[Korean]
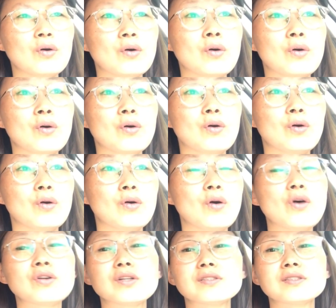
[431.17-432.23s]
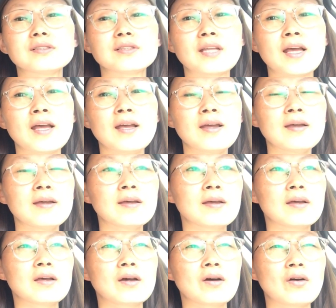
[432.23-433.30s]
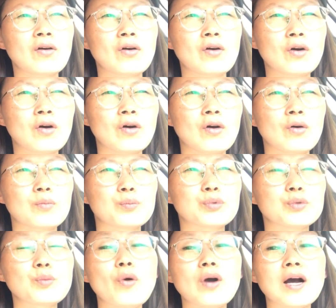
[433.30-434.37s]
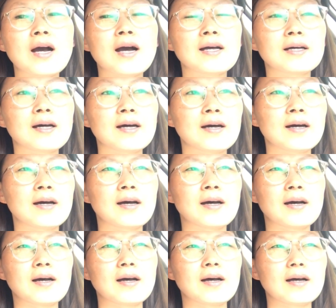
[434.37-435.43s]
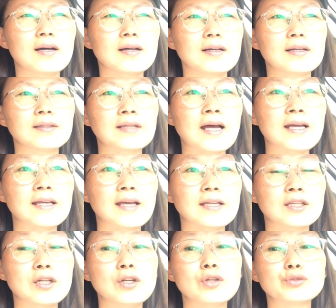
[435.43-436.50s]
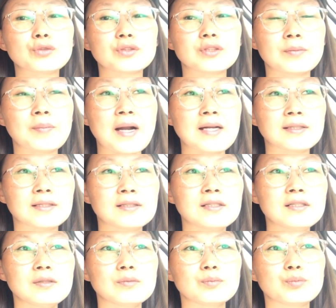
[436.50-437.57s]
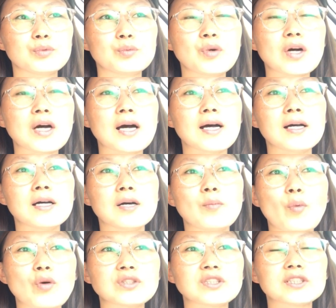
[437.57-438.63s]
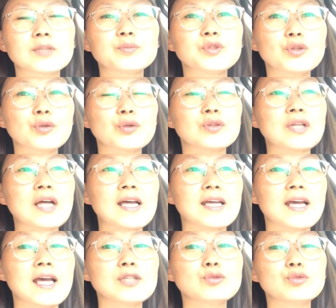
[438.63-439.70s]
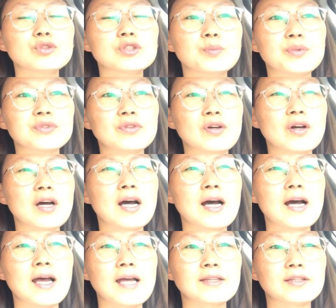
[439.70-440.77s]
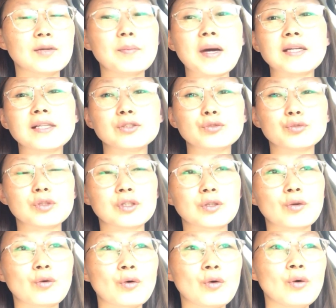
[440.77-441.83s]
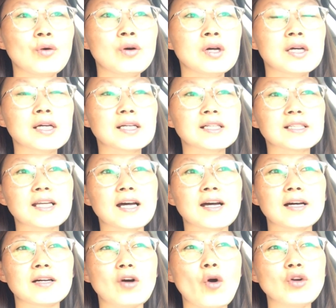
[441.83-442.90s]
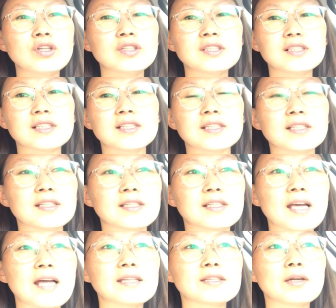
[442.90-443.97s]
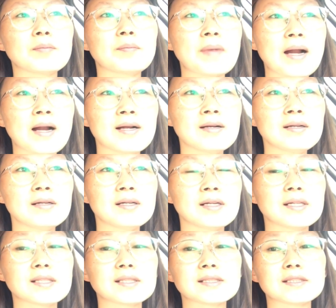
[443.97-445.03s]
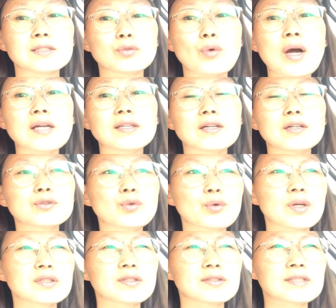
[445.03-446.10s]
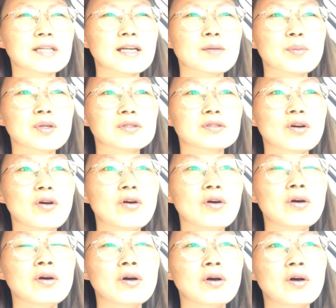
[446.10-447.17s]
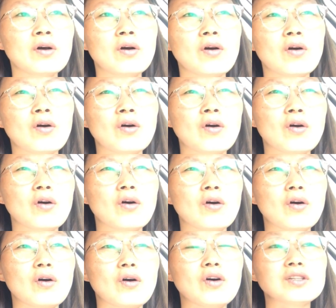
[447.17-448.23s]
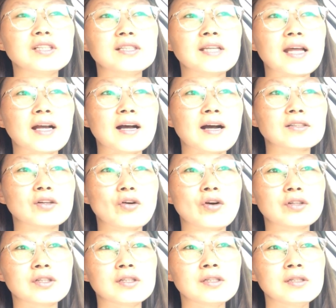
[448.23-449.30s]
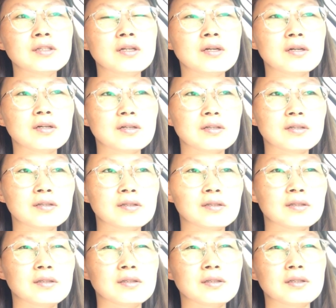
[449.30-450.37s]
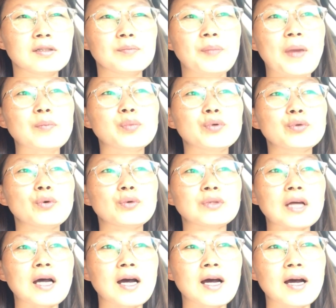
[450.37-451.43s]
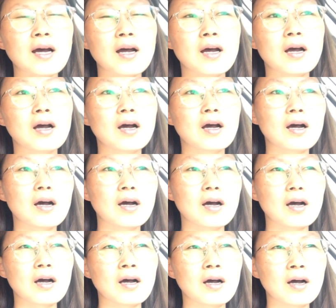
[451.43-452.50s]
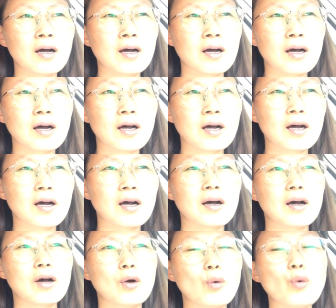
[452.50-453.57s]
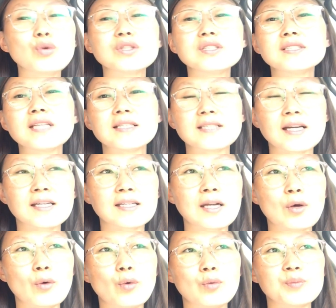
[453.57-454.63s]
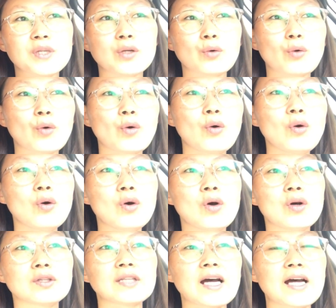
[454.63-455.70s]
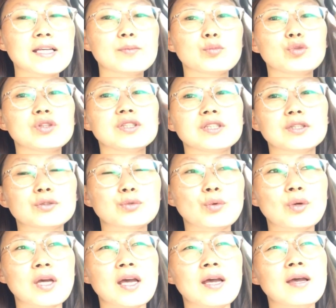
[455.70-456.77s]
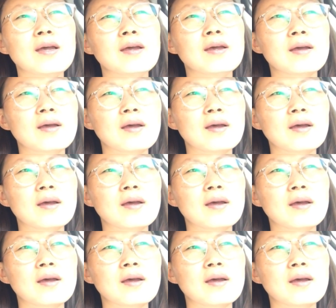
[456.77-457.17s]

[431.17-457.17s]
어, 어렸을 때 어, 부모가 나에게 들려줬던 말들 부모가 뭐 직접적으로 나에게 해주고 싶어서 했던 말일 수도 있고 그냥 어른들끼리 했던 말 그런 환경 속에서 자라면서 어, 어린 내가 그거를 100%다 아, 옳은 세상이라고 믿고 나의 무의식 속에